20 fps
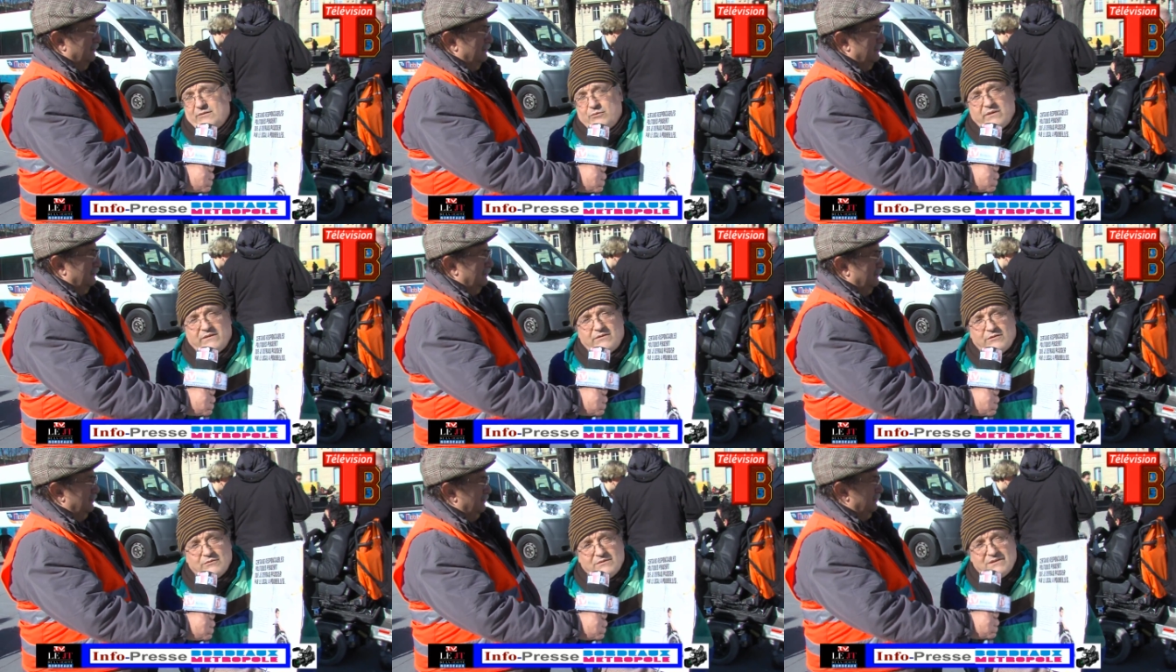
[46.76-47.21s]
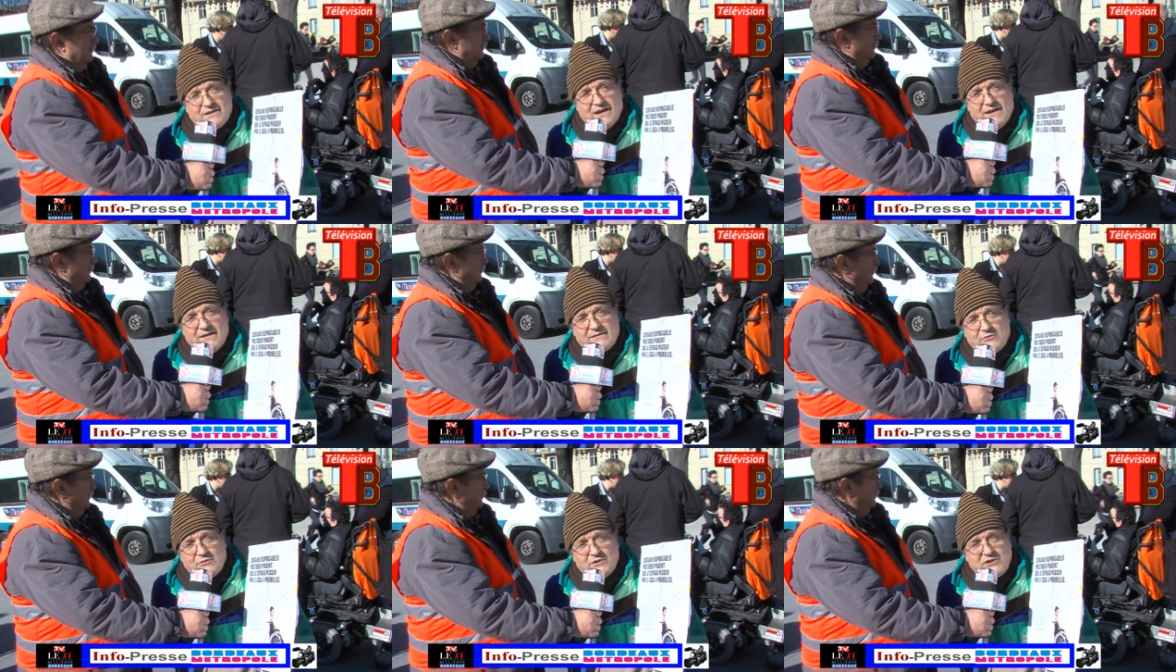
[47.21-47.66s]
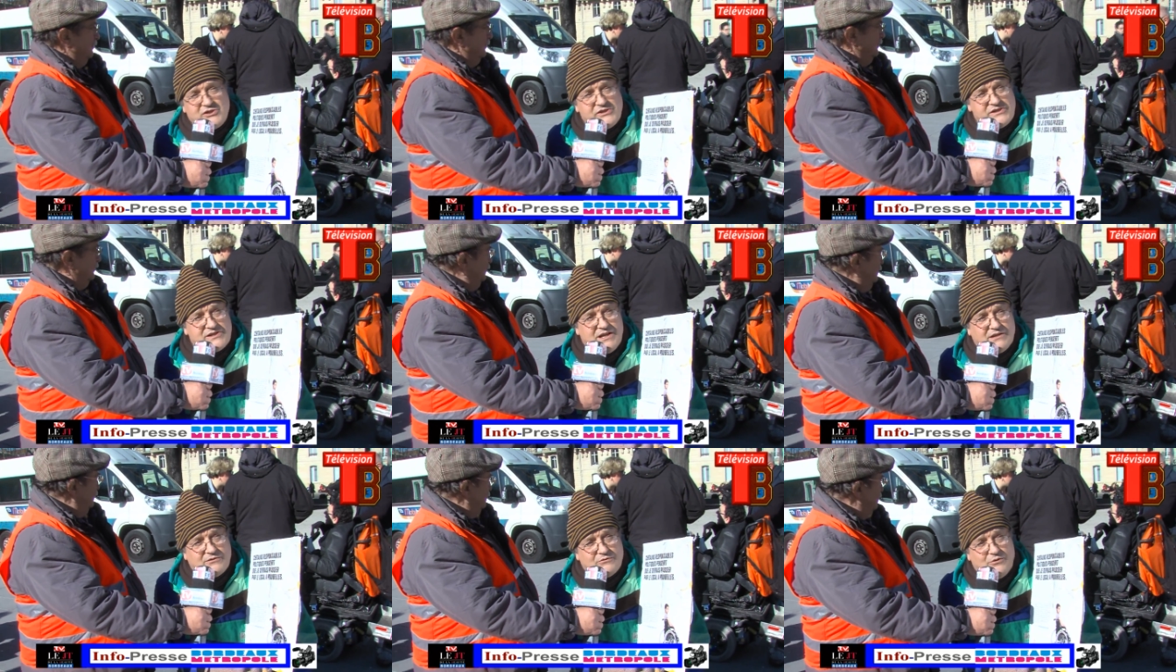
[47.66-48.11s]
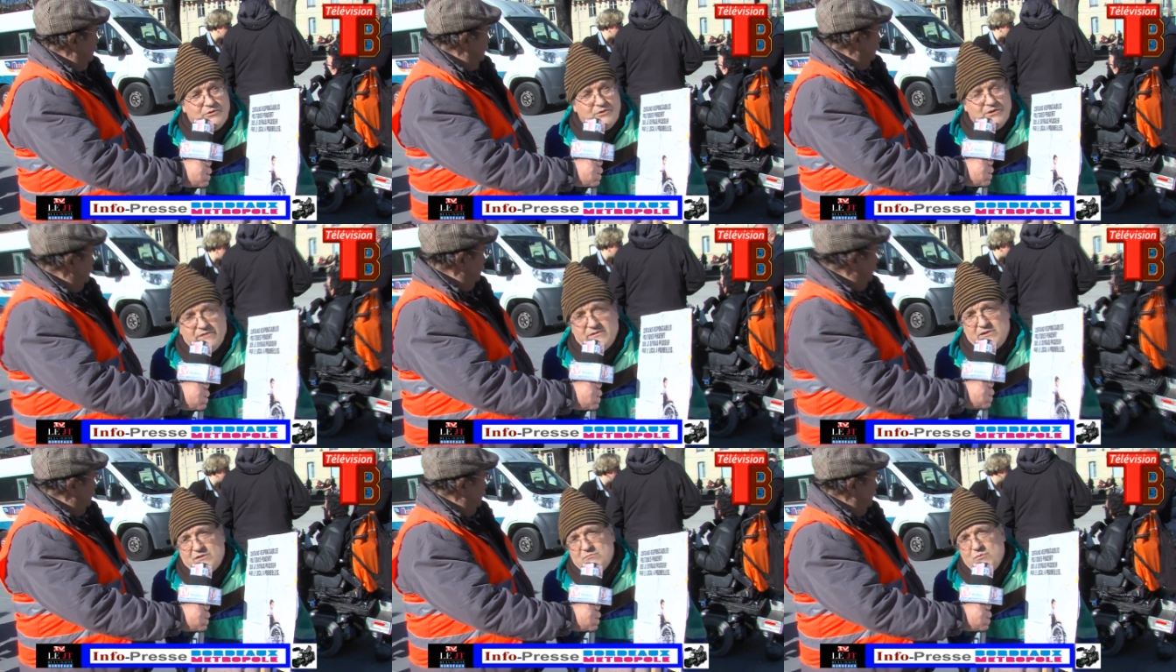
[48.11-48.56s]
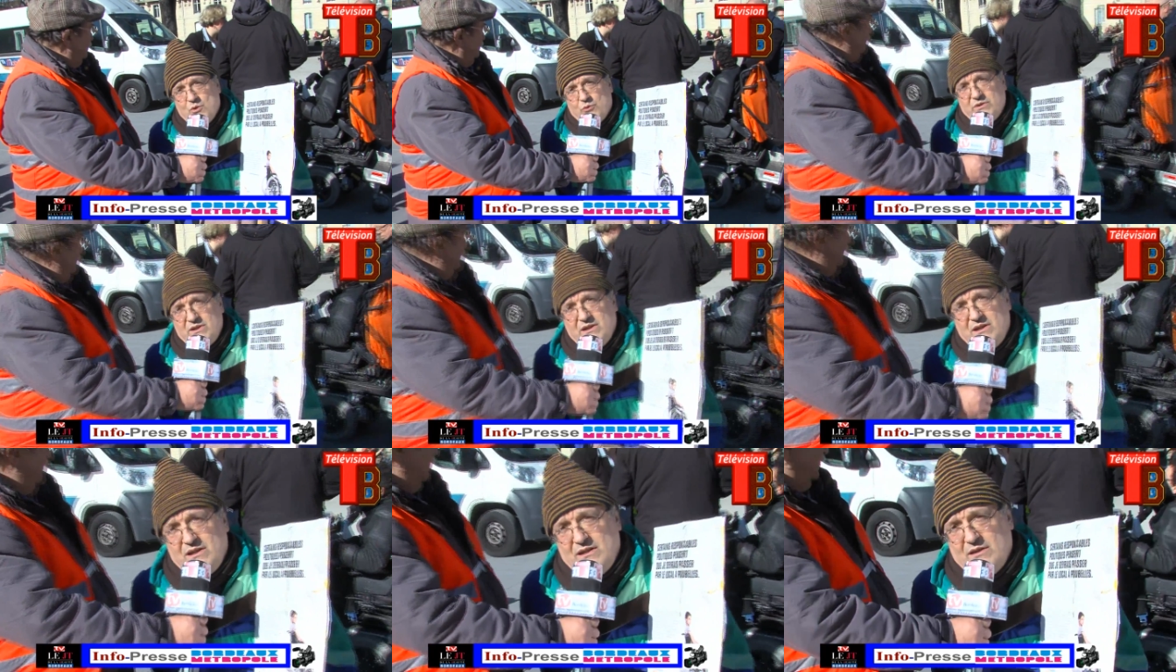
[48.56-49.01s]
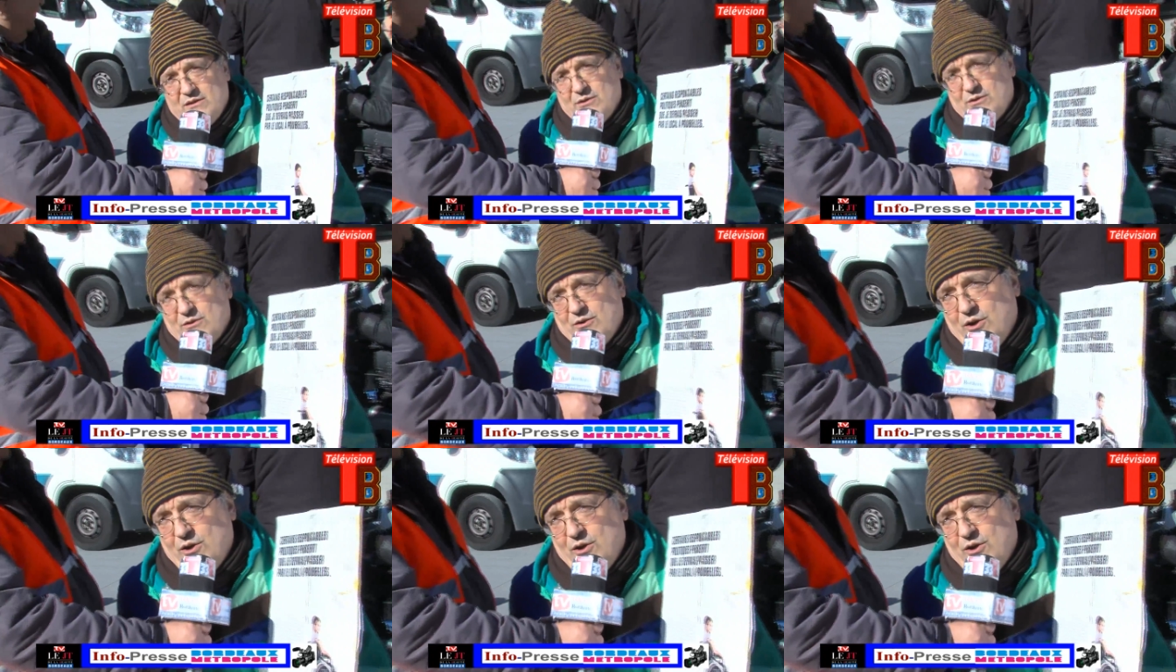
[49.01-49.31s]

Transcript: 75, le législateur avait demandé